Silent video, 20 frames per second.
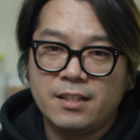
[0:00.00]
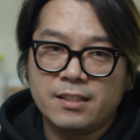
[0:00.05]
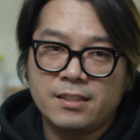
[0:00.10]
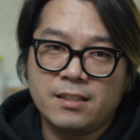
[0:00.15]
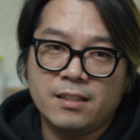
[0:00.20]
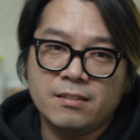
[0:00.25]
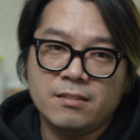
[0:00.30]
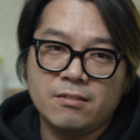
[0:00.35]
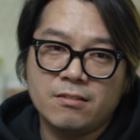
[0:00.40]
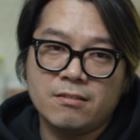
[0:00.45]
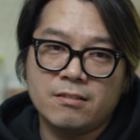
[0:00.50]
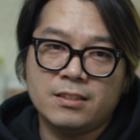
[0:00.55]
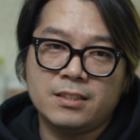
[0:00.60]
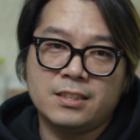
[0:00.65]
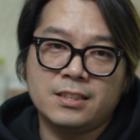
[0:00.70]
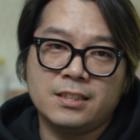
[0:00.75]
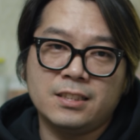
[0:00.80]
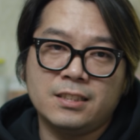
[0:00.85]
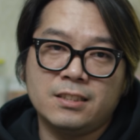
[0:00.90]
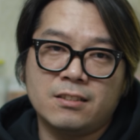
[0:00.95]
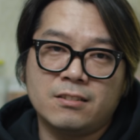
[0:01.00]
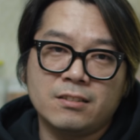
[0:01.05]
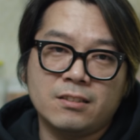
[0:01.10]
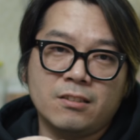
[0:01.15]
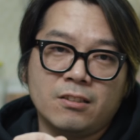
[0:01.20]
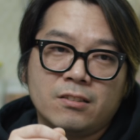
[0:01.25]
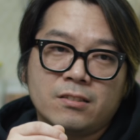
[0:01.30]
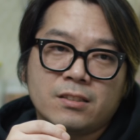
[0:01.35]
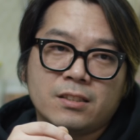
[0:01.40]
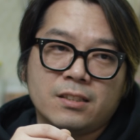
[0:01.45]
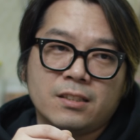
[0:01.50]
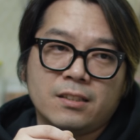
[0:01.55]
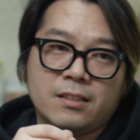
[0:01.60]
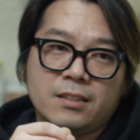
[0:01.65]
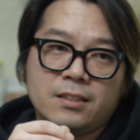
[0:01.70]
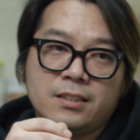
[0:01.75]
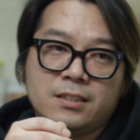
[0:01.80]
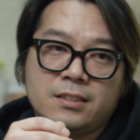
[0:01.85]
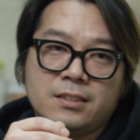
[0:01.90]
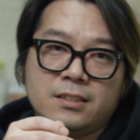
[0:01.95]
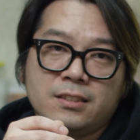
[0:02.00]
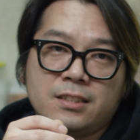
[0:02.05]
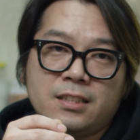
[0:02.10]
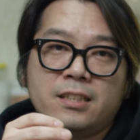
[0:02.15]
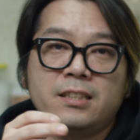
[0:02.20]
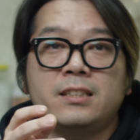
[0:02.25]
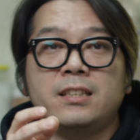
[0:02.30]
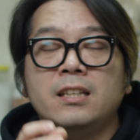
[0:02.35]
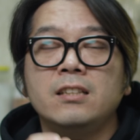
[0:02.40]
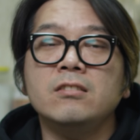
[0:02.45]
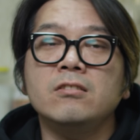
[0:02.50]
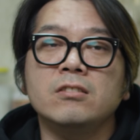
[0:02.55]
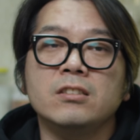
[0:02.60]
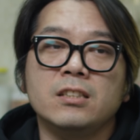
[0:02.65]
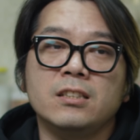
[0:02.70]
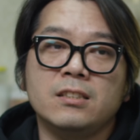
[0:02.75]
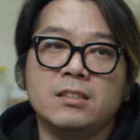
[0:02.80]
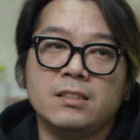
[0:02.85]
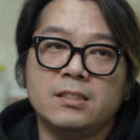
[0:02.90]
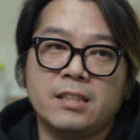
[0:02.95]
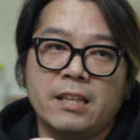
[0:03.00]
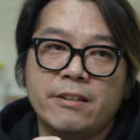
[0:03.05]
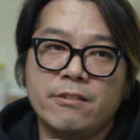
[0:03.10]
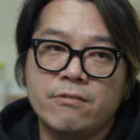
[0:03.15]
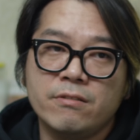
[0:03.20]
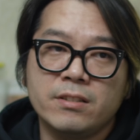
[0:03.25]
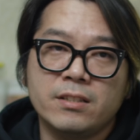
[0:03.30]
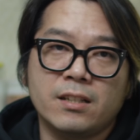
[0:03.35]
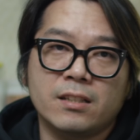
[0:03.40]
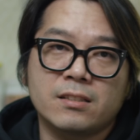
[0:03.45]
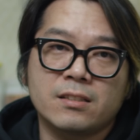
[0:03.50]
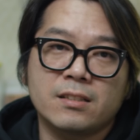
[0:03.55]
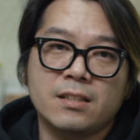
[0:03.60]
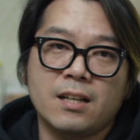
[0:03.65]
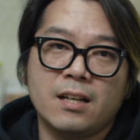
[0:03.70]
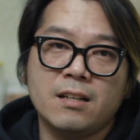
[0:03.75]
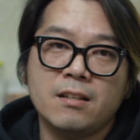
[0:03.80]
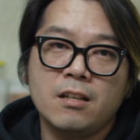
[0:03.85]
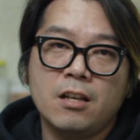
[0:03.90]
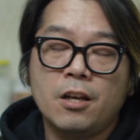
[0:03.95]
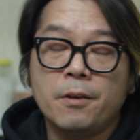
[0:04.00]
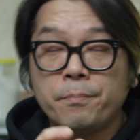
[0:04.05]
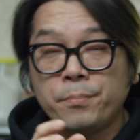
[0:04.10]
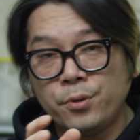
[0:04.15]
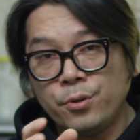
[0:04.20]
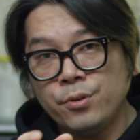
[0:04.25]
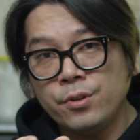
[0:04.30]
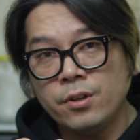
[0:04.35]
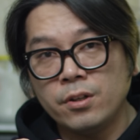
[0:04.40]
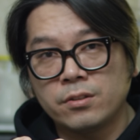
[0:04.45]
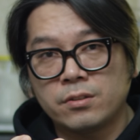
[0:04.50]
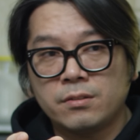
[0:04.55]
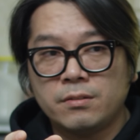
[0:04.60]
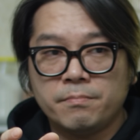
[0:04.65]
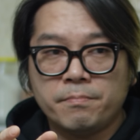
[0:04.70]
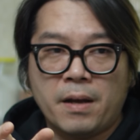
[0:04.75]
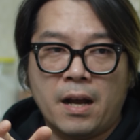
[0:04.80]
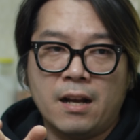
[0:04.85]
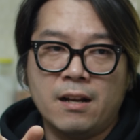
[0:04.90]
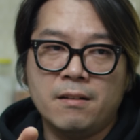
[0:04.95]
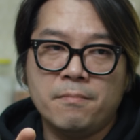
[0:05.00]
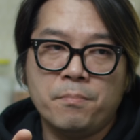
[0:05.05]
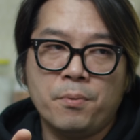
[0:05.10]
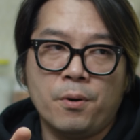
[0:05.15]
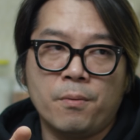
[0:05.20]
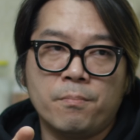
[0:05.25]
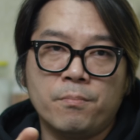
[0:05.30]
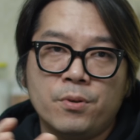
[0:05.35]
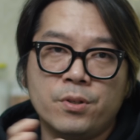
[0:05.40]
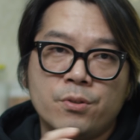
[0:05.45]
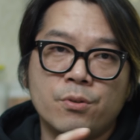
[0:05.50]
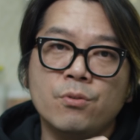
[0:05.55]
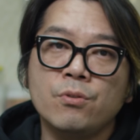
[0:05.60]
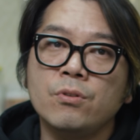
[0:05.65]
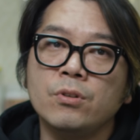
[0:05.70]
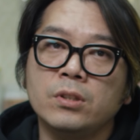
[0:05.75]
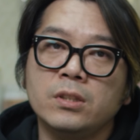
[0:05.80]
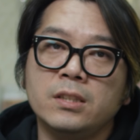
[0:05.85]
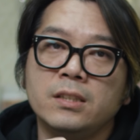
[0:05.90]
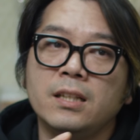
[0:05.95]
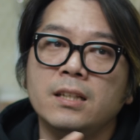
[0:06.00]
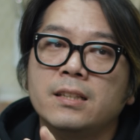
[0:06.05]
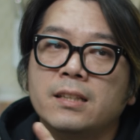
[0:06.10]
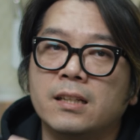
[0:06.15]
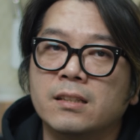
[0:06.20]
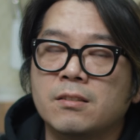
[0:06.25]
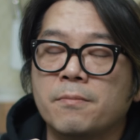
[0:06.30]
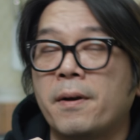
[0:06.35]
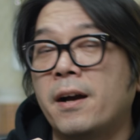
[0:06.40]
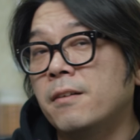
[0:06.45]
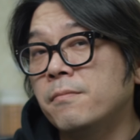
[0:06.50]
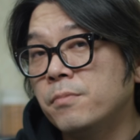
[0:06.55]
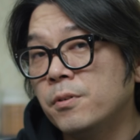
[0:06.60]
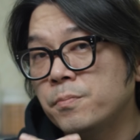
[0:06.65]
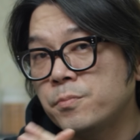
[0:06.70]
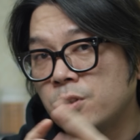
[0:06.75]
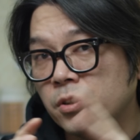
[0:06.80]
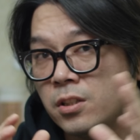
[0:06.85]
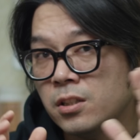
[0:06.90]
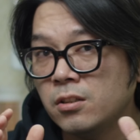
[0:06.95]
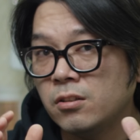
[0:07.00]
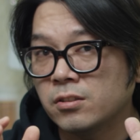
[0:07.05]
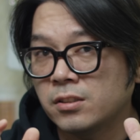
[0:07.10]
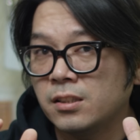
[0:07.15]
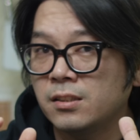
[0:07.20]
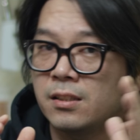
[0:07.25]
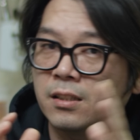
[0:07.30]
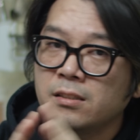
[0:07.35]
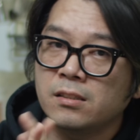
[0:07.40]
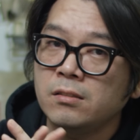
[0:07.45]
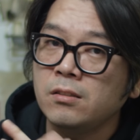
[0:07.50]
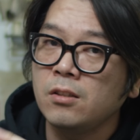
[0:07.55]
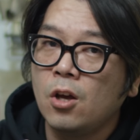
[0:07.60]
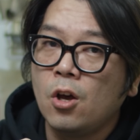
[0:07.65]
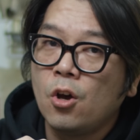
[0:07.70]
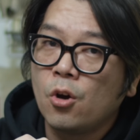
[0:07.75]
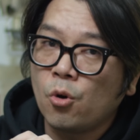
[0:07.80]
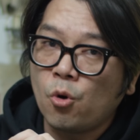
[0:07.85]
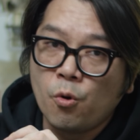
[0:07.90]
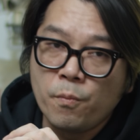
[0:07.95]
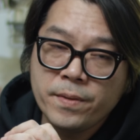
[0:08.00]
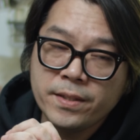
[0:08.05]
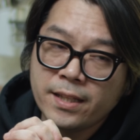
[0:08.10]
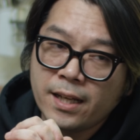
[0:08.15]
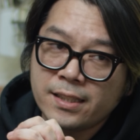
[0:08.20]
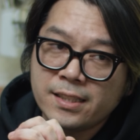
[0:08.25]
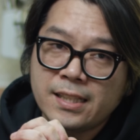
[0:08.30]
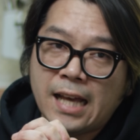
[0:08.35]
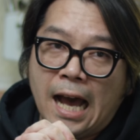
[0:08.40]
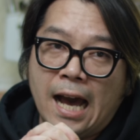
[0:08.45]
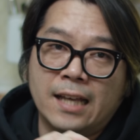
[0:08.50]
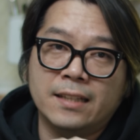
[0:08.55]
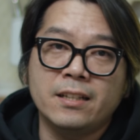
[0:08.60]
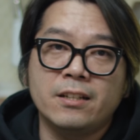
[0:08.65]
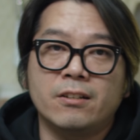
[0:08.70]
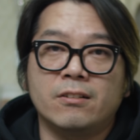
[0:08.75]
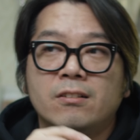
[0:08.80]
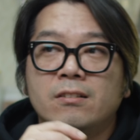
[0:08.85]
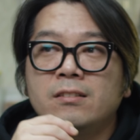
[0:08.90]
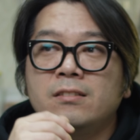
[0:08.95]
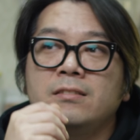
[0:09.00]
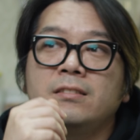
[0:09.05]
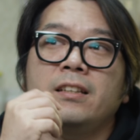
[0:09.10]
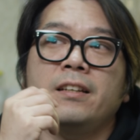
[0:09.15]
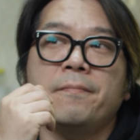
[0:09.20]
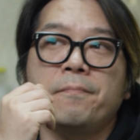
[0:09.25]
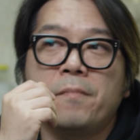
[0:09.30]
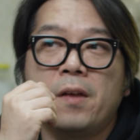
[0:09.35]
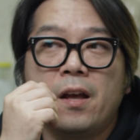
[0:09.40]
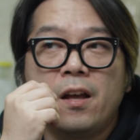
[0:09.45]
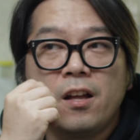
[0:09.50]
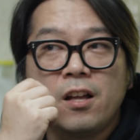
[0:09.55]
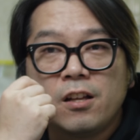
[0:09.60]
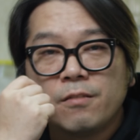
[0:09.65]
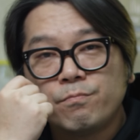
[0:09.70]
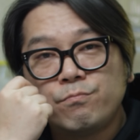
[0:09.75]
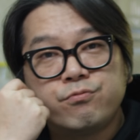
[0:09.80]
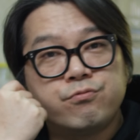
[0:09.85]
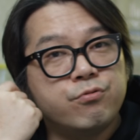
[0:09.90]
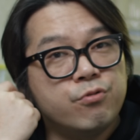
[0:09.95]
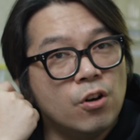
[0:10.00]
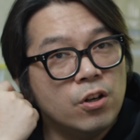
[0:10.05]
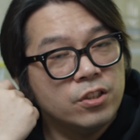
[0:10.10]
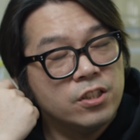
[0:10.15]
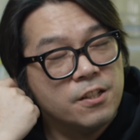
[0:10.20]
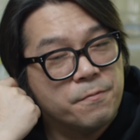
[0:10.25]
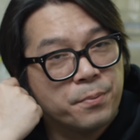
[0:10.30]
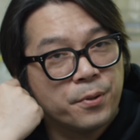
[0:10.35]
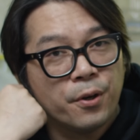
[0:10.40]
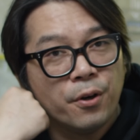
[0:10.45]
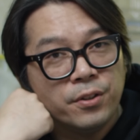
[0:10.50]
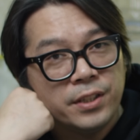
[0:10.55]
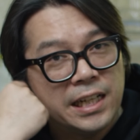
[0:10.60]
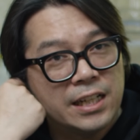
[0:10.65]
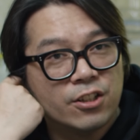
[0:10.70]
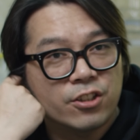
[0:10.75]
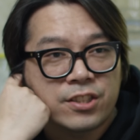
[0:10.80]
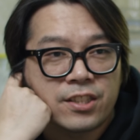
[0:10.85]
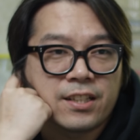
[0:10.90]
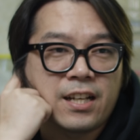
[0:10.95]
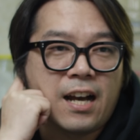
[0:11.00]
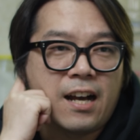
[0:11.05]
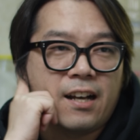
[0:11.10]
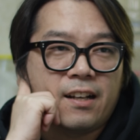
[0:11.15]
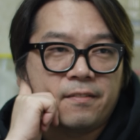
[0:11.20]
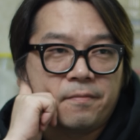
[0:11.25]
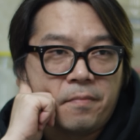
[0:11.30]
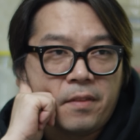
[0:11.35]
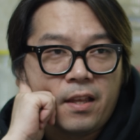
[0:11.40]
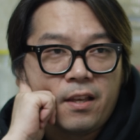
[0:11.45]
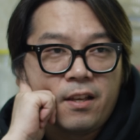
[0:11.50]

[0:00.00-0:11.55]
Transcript: 그래서 그 어떤 그 기계적인 사용이라든가 표현, 방법 뭐 이런 것들에 대해서 방법적인 것에 대해서는 고민하지 않아요. 근데 무엇을 표현할 것인가?